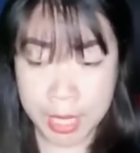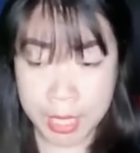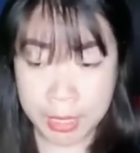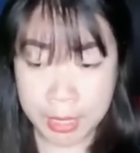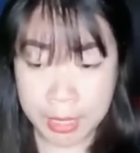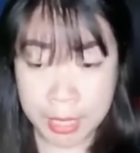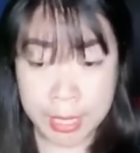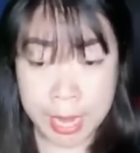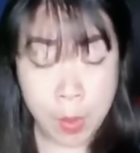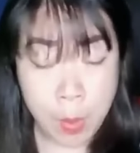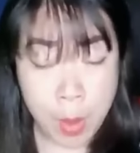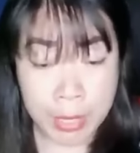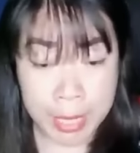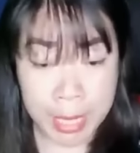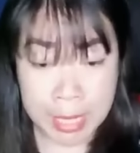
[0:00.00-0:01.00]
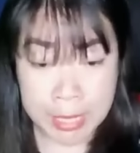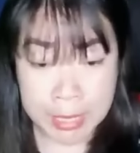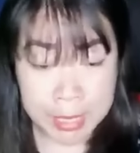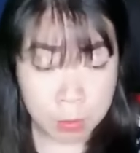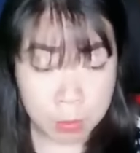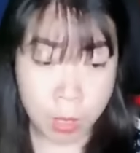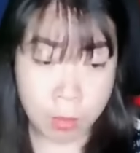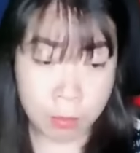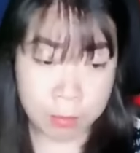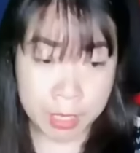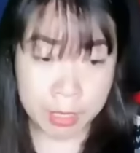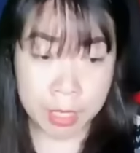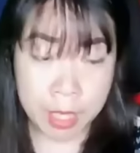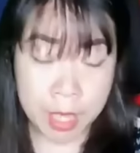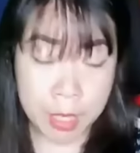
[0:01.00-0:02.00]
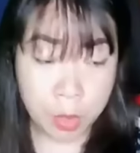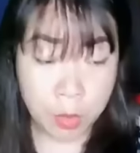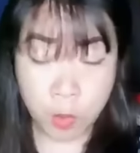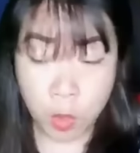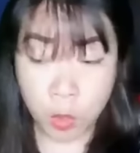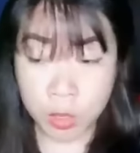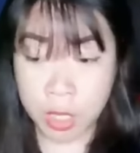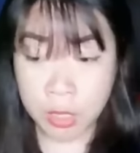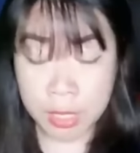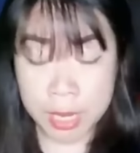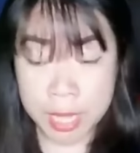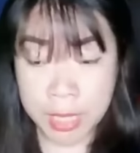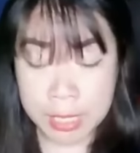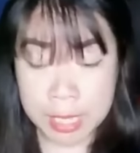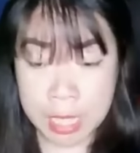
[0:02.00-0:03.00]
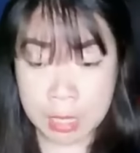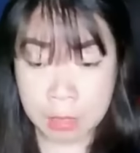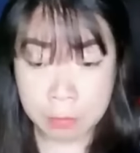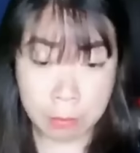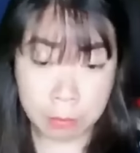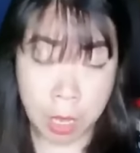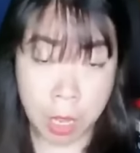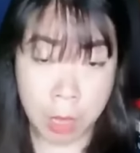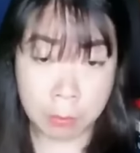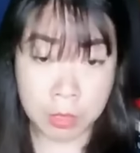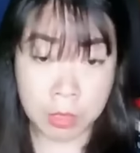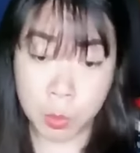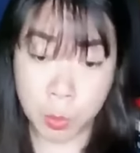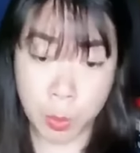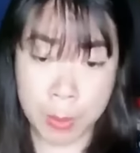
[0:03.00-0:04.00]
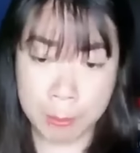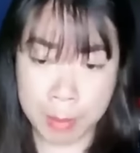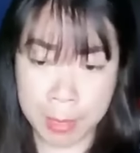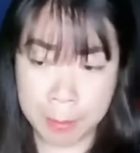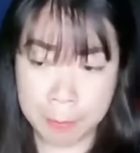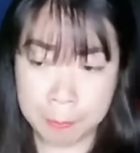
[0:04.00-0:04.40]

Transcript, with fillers: Khi đã hoàn thành xong mọi việc, tôi vô thức liếc nhìn phòng họp từ khóe mắt.